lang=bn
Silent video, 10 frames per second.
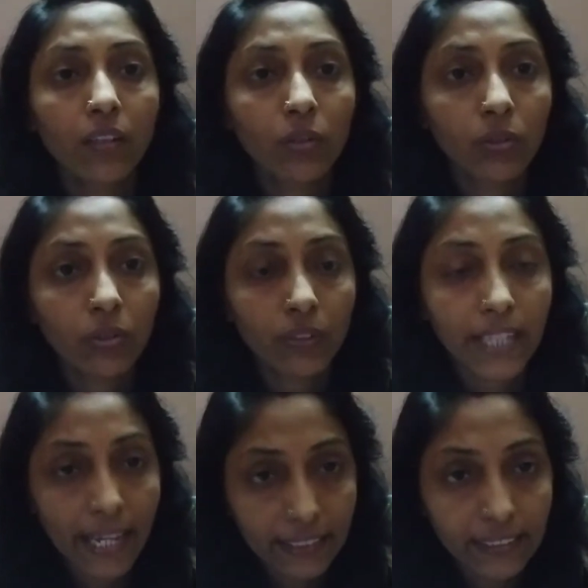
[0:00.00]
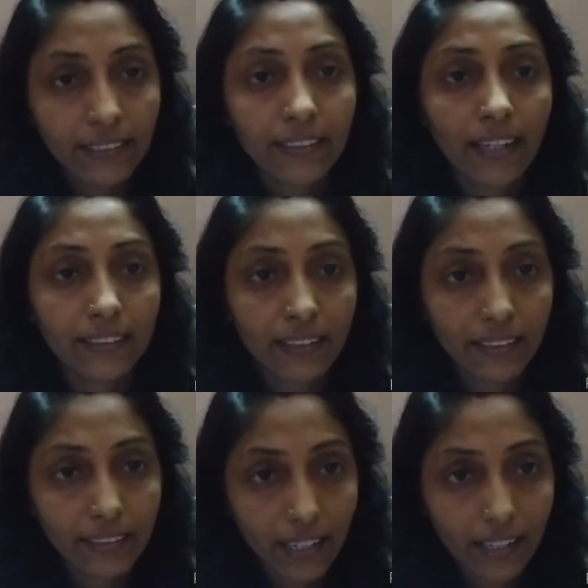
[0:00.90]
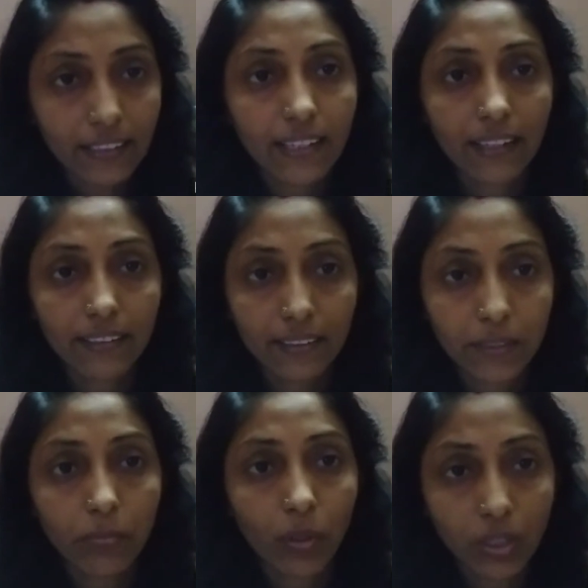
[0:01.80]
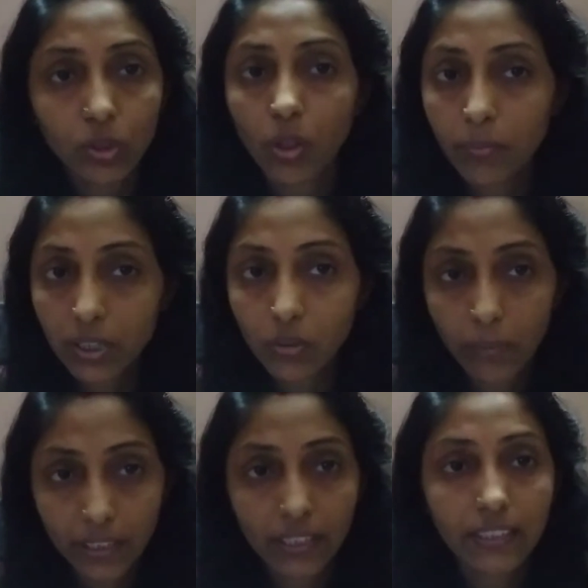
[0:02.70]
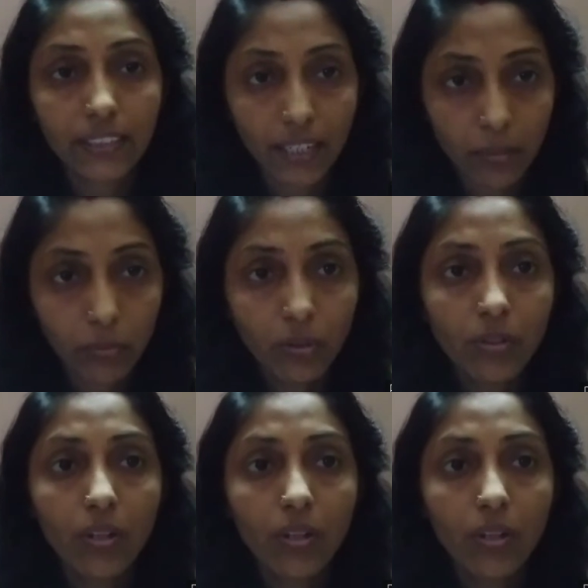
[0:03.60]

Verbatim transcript: তো দেখা যাক ডাক্তারকে দেখাই ডাক্তার কি বলে সবই তোমাদেরকে জানাবো